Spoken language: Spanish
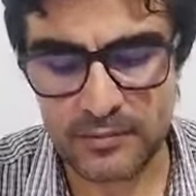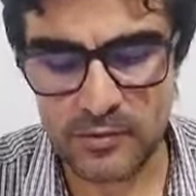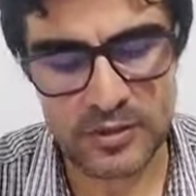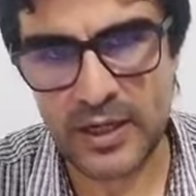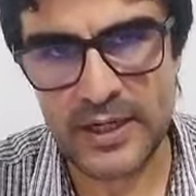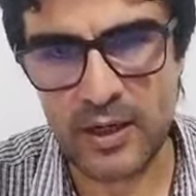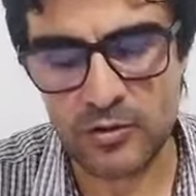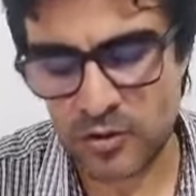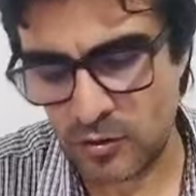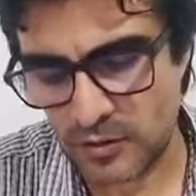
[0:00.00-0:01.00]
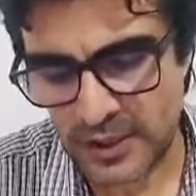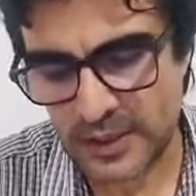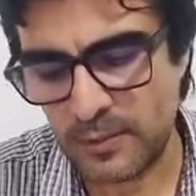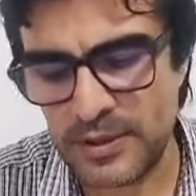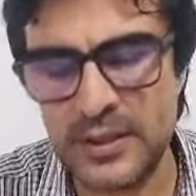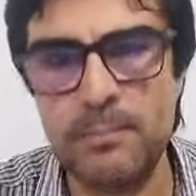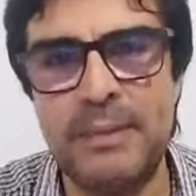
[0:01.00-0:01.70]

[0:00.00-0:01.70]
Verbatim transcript: no es aliado, sino directamente